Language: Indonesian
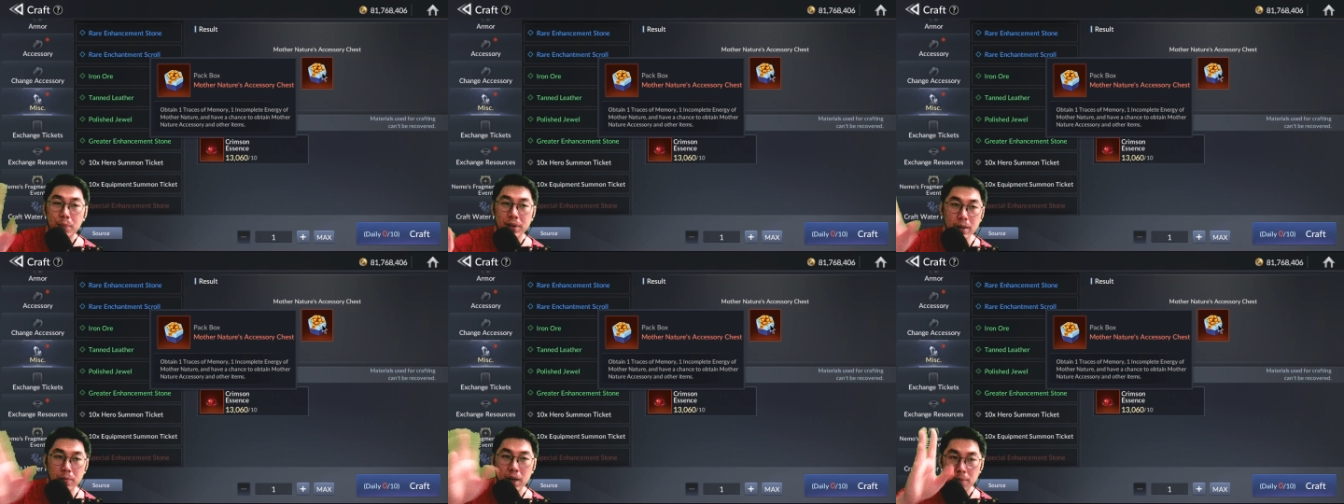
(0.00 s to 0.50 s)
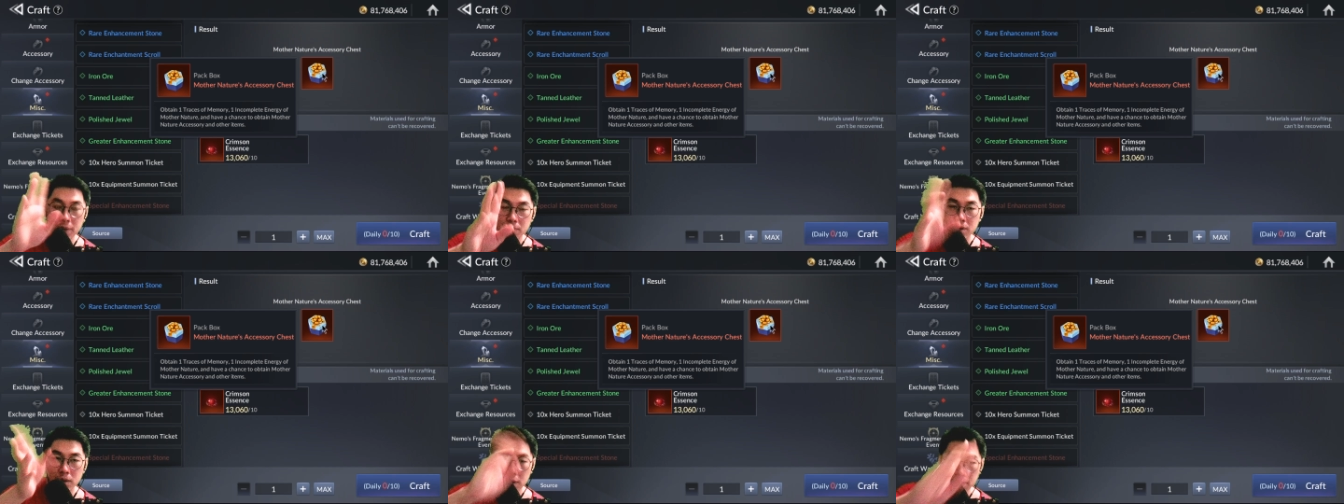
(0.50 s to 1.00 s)
dapatnya berapa
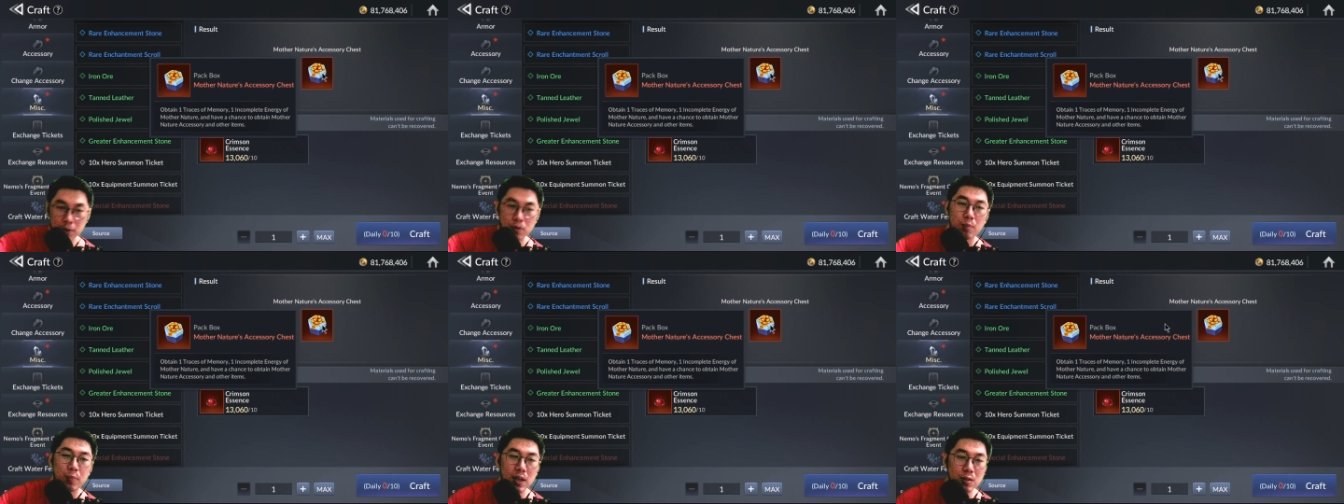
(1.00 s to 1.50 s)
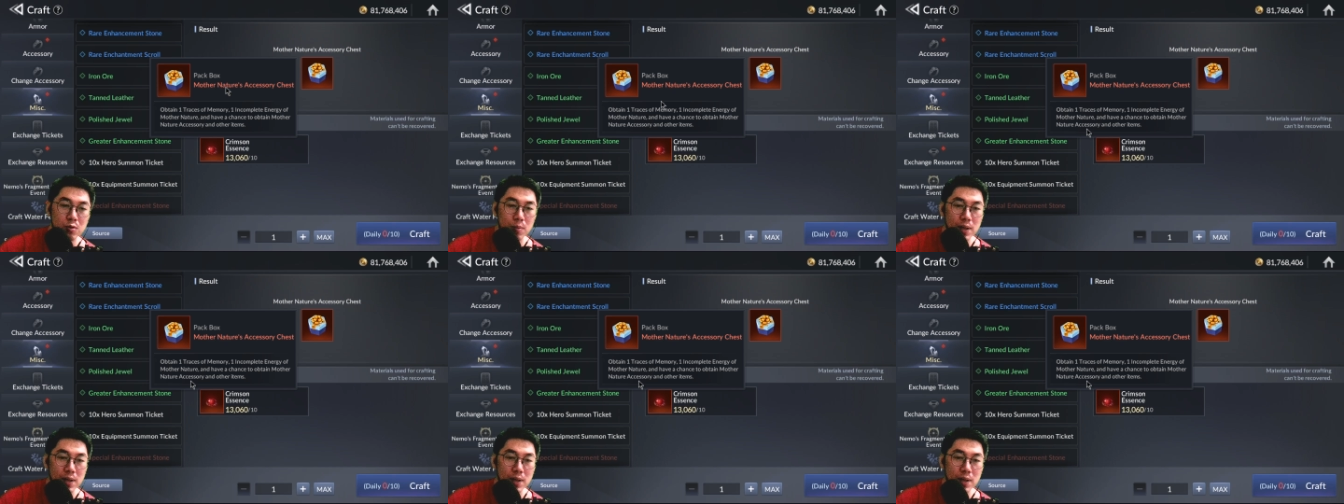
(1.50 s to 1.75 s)
dapatnya berapa udah pernah gue